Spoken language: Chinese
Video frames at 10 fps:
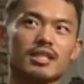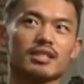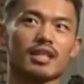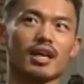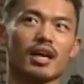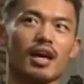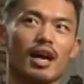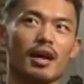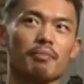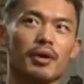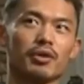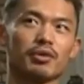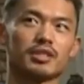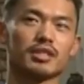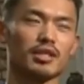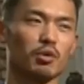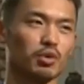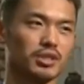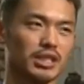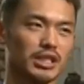现在还没有，
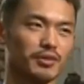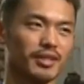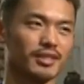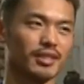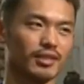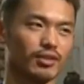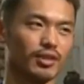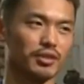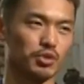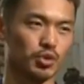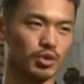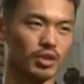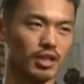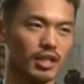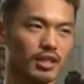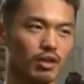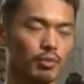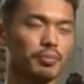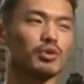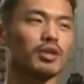现在我只是希望能够很顺
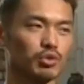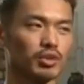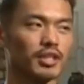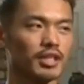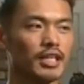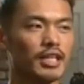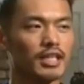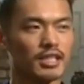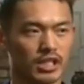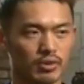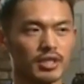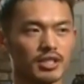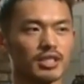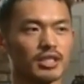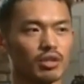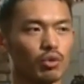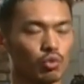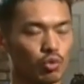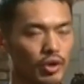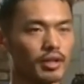利的，或不是说很顺利，希望自己
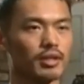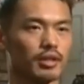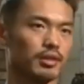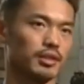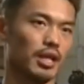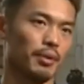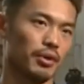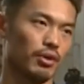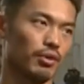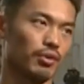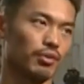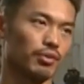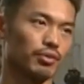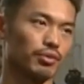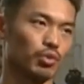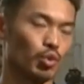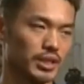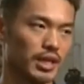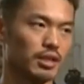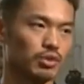能够如愿的代表
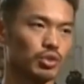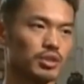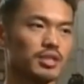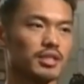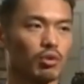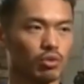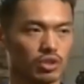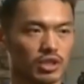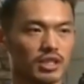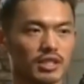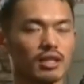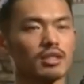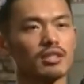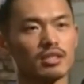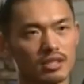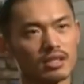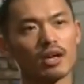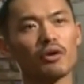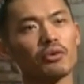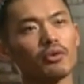国家去征战我职业生涯的第
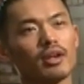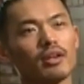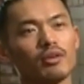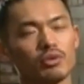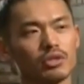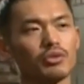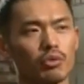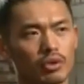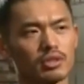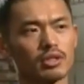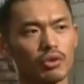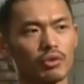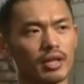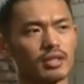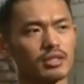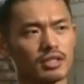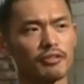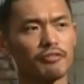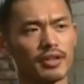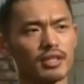四届奥运会。我觉得对于我这个对我来
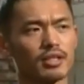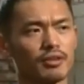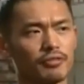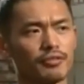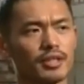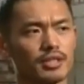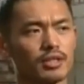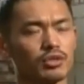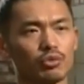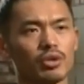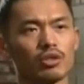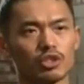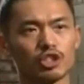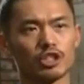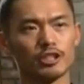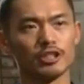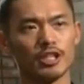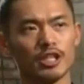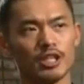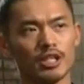讲是一件非常非常荣耀的事情，